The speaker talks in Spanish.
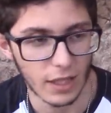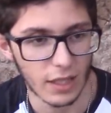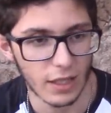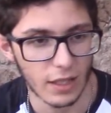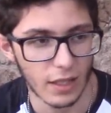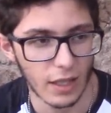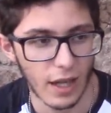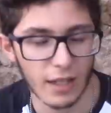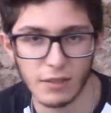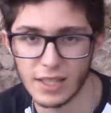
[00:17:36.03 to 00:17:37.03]
eh,
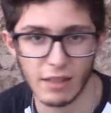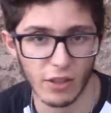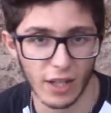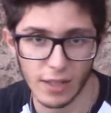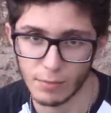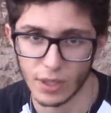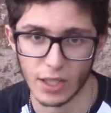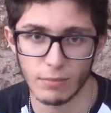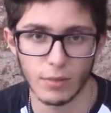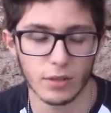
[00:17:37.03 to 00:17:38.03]
a nivel nacional, por
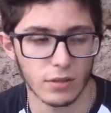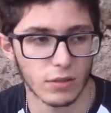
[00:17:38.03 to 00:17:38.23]
ejemplo,